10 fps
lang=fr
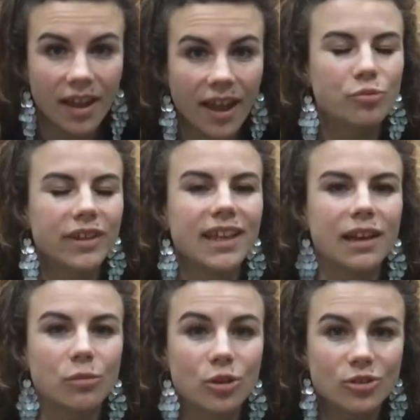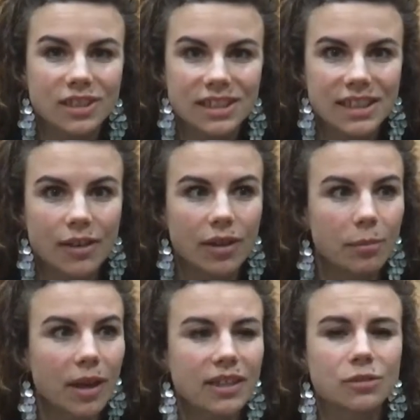Vous pouvez également l'utiliser avec
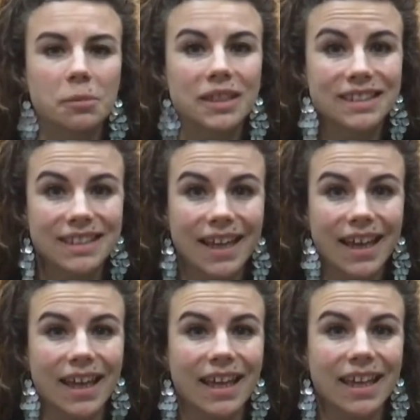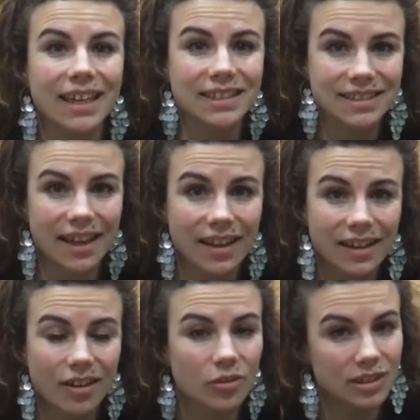par exemple ser et estar
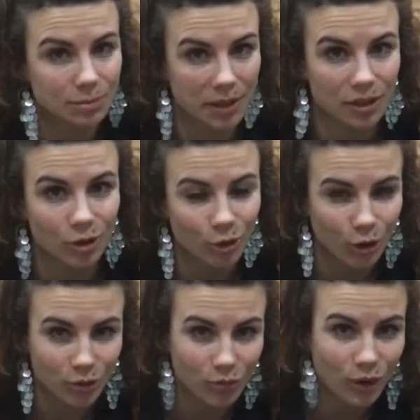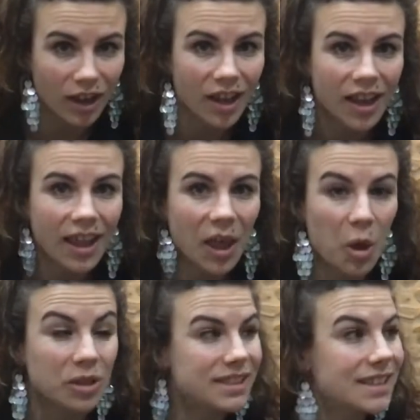en espagnol encore une fois
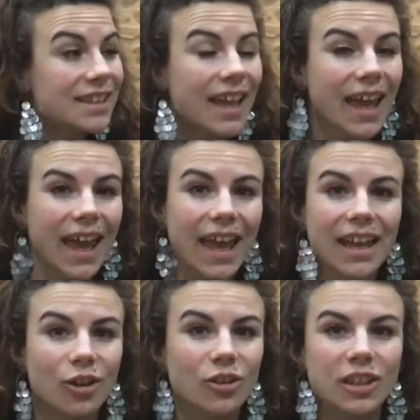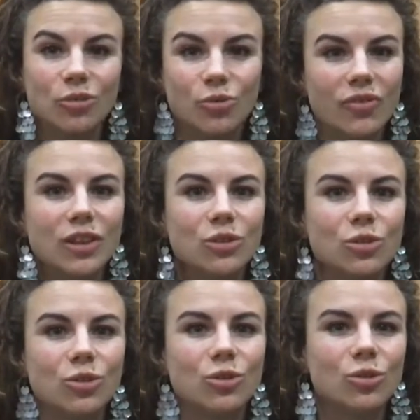euh, cette règle qui nous fait
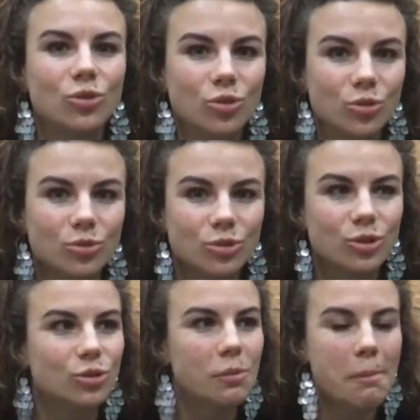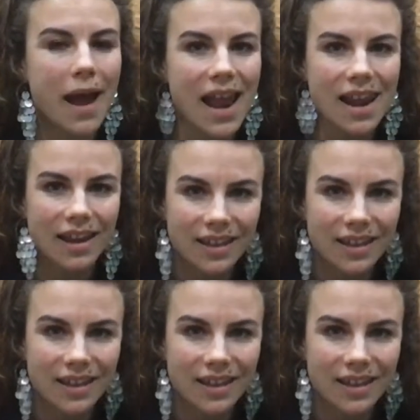tous du mal,